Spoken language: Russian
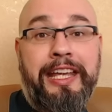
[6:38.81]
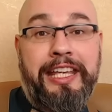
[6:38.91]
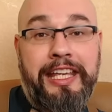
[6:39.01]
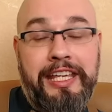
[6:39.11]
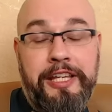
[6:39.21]

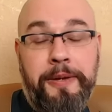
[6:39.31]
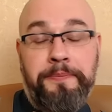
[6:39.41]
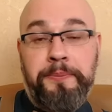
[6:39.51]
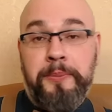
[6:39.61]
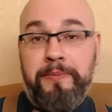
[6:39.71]
И
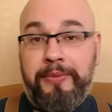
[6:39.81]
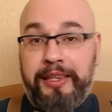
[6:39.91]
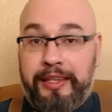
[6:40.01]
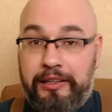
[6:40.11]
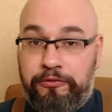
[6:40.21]

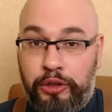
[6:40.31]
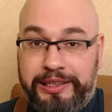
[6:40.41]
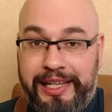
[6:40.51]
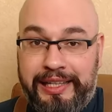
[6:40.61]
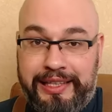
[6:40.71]
вот
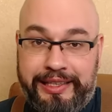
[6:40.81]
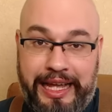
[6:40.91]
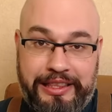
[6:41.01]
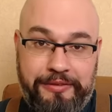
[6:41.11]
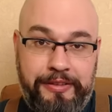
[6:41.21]
этот
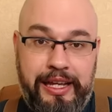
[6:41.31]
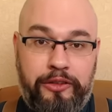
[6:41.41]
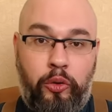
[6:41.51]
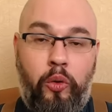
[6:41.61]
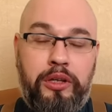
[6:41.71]

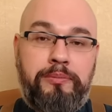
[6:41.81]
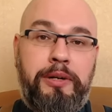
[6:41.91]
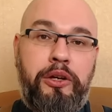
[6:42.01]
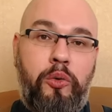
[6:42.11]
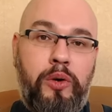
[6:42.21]
ответ, он
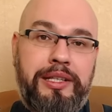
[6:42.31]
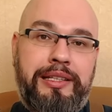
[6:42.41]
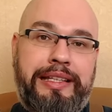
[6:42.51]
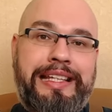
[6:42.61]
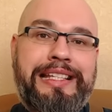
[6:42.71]

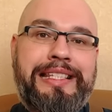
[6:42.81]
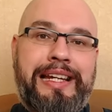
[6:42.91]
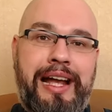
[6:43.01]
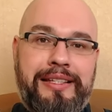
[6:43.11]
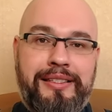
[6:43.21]
приходит из
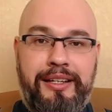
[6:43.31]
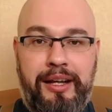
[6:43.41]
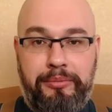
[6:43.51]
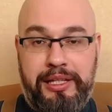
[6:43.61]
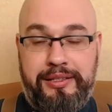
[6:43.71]
разных
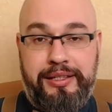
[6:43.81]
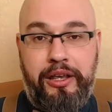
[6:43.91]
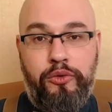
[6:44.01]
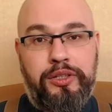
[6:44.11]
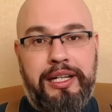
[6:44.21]
областей
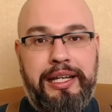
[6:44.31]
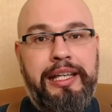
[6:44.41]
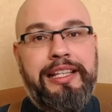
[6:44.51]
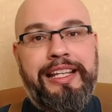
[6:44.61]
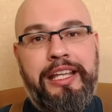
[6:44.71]

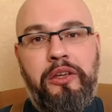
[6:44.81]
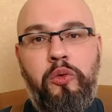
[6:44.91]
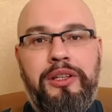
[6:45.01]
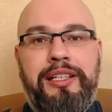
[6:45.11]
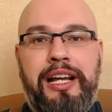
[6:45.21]
Украины. И
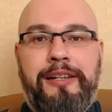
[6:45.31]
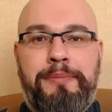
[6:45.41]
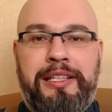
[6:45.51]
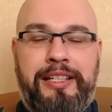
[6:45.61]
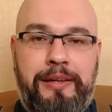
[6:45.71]
он как
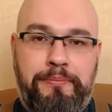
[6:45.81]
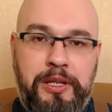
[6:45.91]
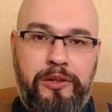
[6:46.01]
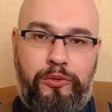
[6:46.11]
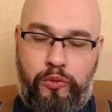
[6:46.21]
под
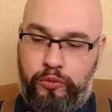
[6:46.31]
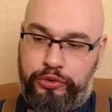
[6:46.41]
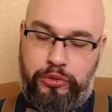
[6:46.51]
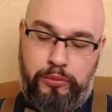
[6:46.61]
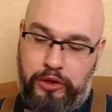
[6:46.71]
копирку,
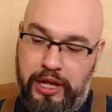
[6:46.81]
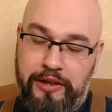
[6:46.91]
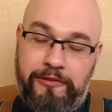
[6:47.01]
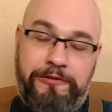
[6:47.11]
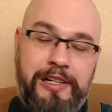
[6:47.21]
что, мол,
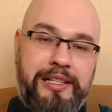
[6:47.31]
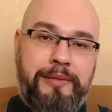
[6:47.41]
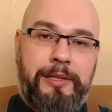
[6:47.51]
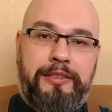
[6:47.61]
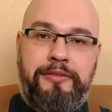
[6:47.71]
вы не
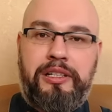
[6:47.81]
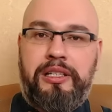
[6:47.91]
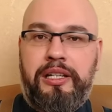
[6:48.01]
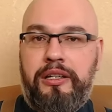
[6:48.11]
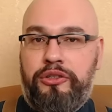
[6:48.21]

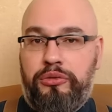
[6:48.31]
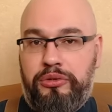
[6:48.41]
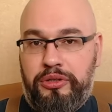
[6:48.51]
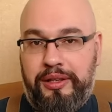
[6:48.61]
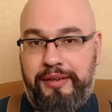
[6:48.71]
подтвердили, что
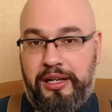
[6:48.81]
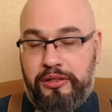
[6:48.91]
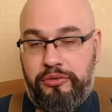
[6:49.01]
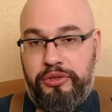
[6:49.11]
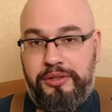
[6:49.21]
человек
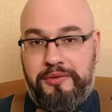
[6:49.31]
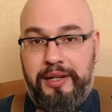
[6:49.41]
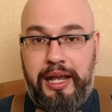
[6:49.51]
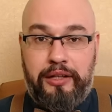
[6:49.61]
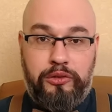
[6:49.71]

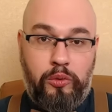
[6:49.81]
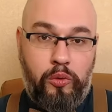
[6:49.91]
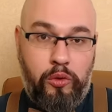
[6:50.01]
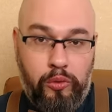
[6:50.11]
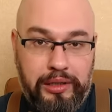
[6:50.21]
осуществляет
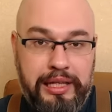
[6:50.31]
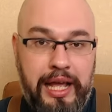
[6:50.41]
уход.